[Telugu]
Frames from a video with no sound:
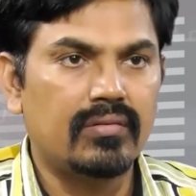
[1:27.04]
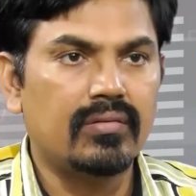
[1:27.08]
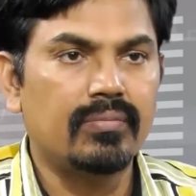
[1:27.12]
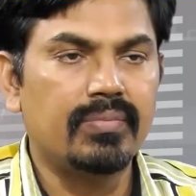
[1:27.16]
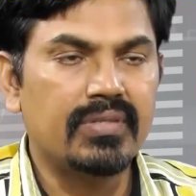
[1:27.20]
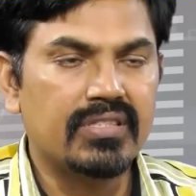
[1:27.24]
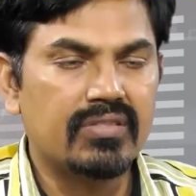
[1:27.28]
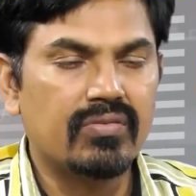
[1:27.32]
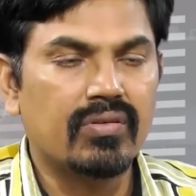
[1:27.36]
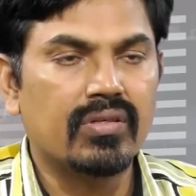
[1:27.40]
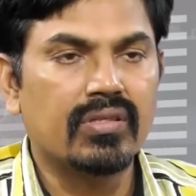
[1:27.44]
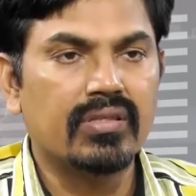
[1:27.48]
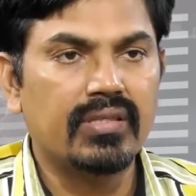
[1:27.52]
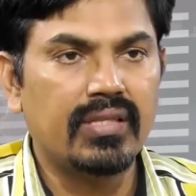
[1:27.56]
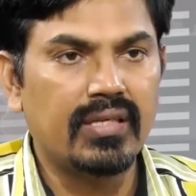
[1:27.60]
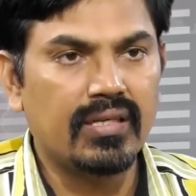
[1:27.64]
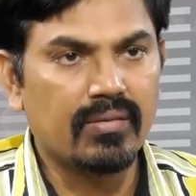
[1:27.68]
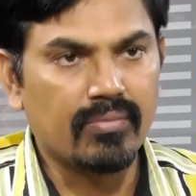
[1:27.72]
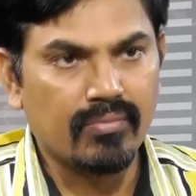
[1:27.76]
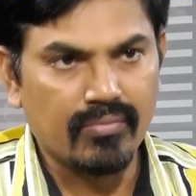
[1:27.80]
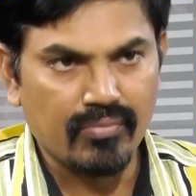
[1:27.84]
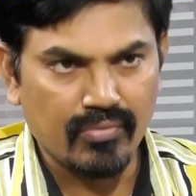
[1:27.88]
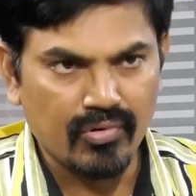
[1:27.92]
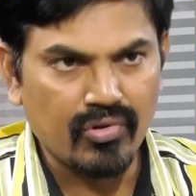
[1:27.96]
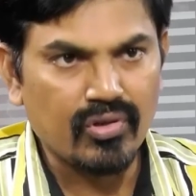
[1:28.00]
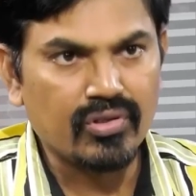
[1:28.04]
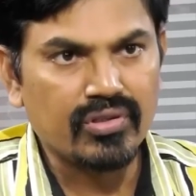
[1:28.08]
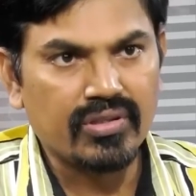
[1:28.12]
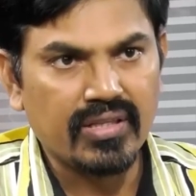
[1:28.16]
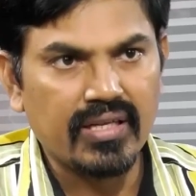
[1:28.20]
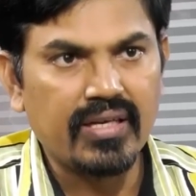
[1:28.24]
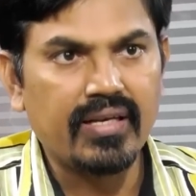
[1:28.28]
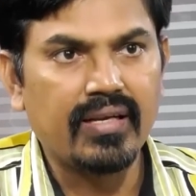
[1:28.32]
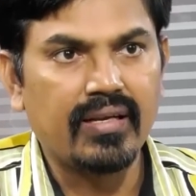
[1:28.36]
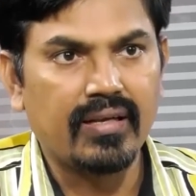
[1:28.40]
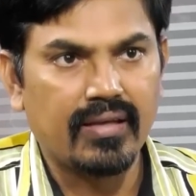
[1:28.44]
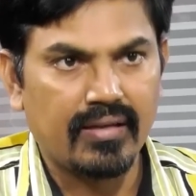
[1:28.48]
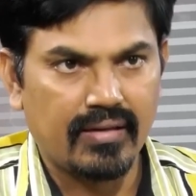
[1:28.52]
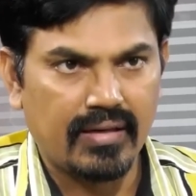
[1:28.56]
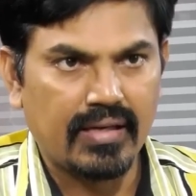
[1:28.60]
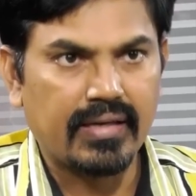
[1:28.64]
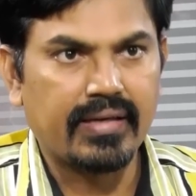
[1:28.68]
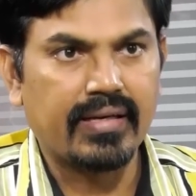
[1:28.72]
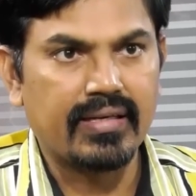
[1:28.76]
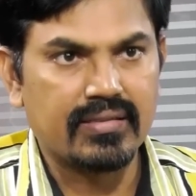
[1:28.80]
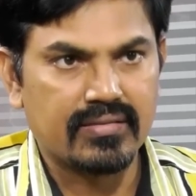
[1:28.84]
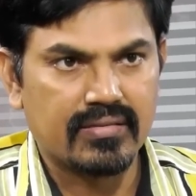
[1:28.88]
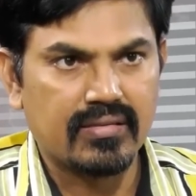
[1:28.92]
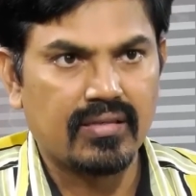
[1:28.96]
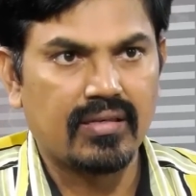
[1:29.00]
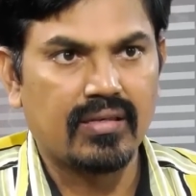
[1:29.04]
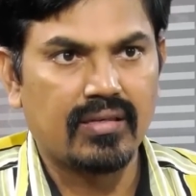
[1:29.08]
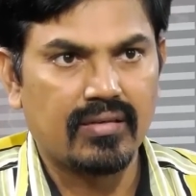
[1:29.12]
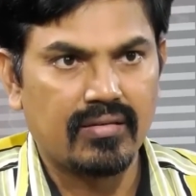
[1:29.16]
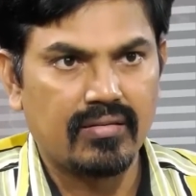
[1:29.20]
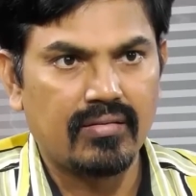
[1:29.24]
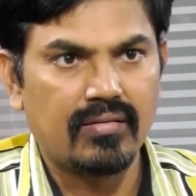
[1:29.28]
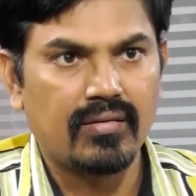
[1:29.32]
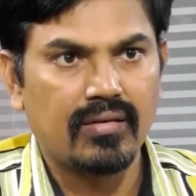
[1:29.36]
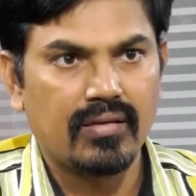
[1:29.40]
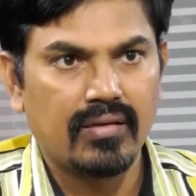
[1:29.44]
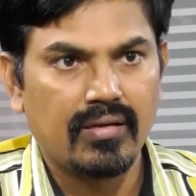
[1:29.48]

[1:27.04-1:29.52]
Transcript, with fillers: రూపీస్ వరకు దీనికి మూవ్ అవుతుందని లెక్కేస్తున్నారు